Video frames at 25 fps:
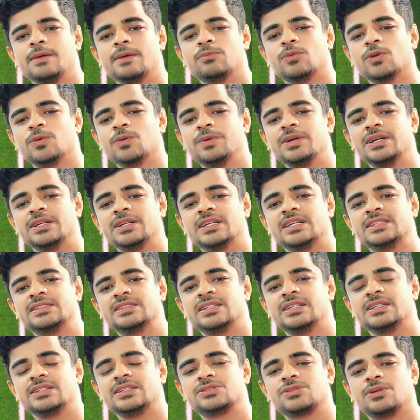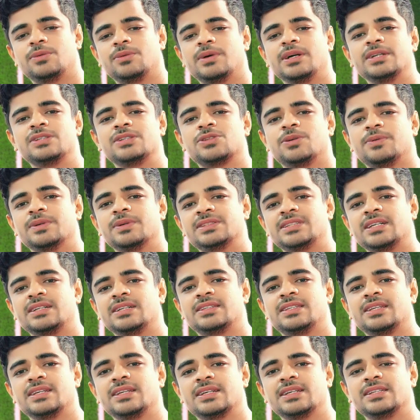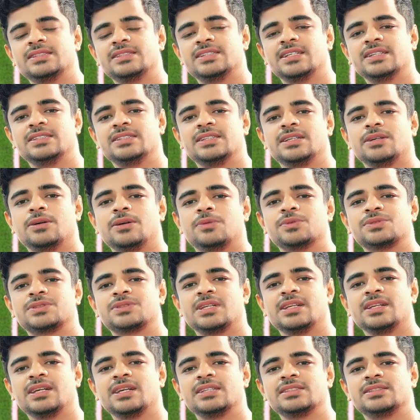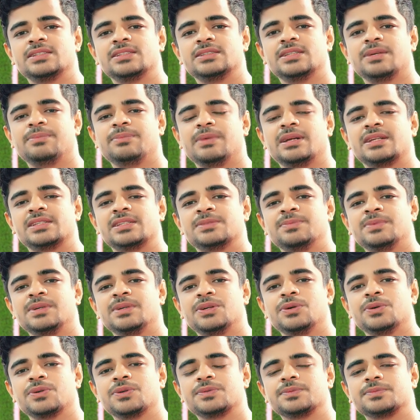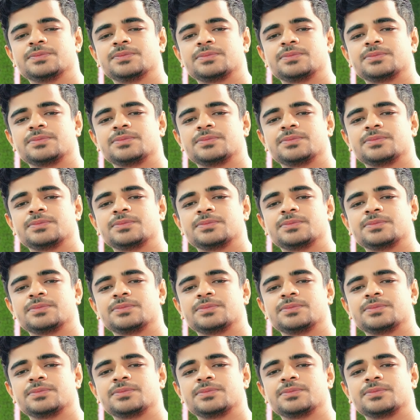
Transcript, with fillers: বলবে এটা যে সবাই সবাই সাইড থেকে যে যে অবস্থানে আছে যে ম্যানেজমেন্ট হোক